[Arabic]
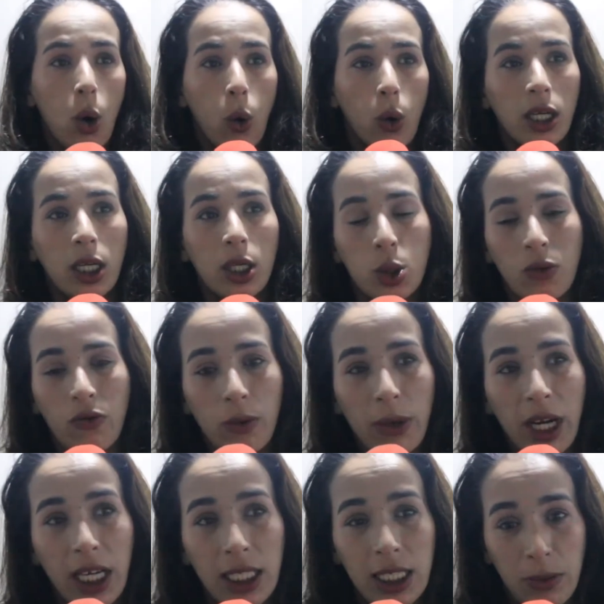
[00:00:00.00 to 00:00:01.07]
وانا كنشوف
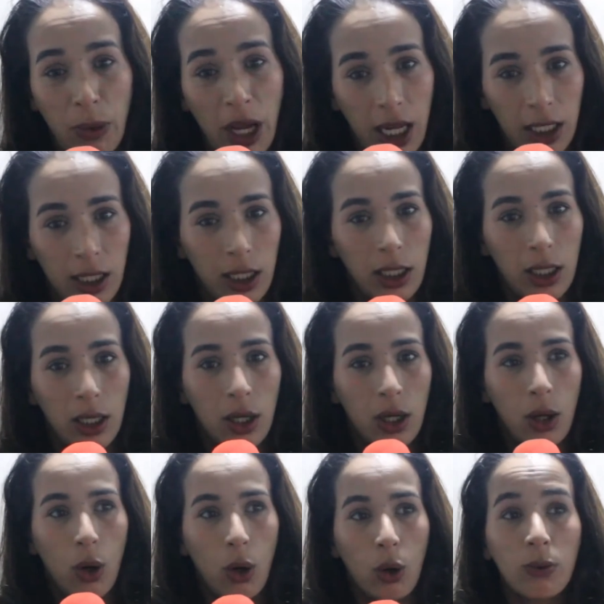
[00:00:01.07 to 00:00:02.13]
المراه كتمحن
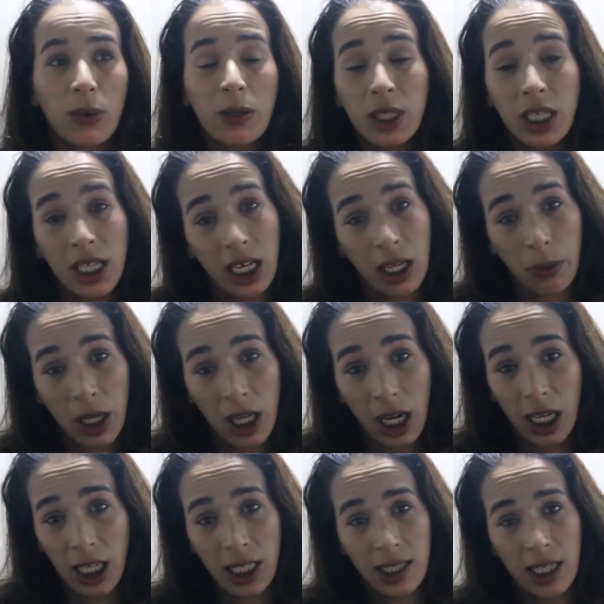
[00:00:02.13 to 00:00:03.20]
والمراه مسكينه كبيره
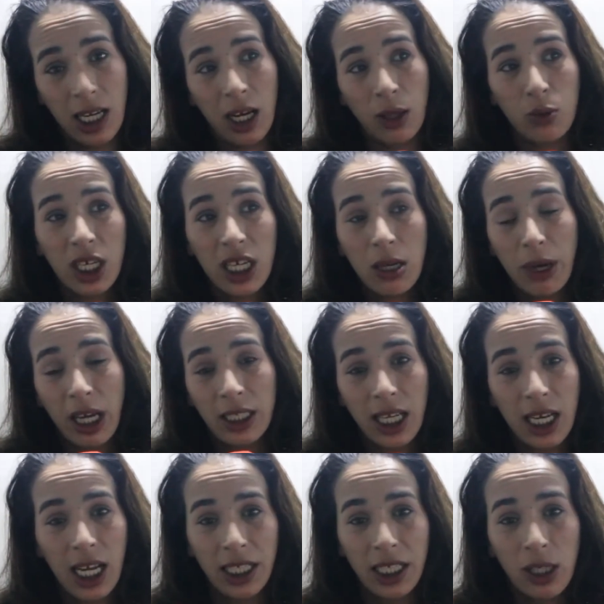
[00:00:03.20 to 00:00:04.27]
الله يحسن العون هي ما
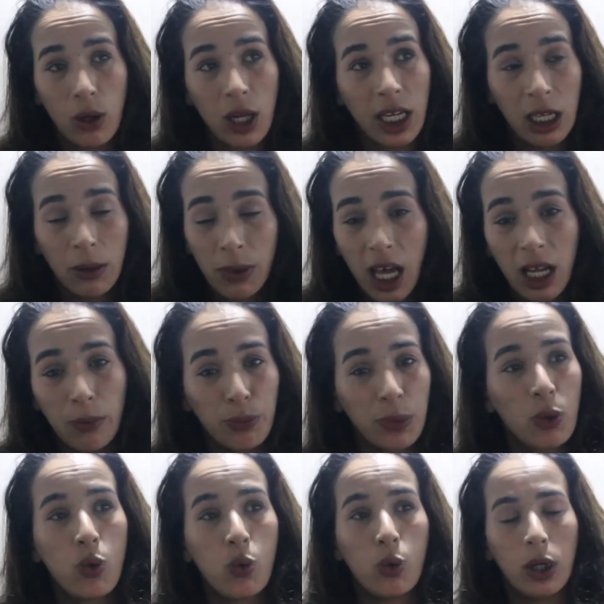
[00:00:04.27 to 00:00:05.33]
عندها لا حنين ولا رحم راه
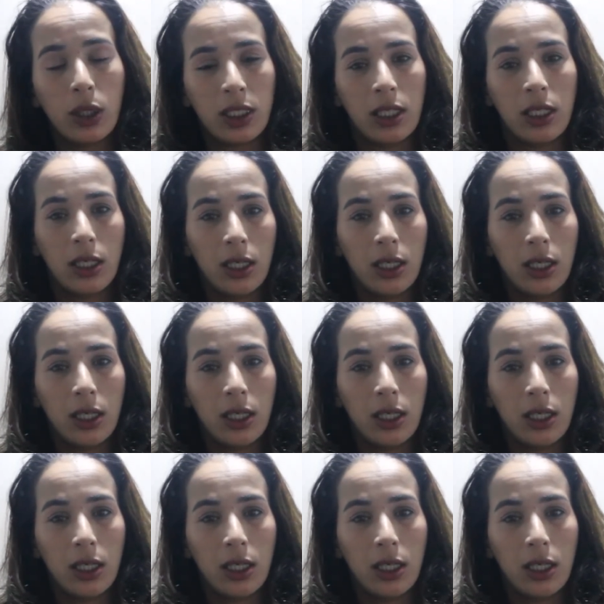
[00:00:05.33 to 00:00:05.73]
ربي والوقت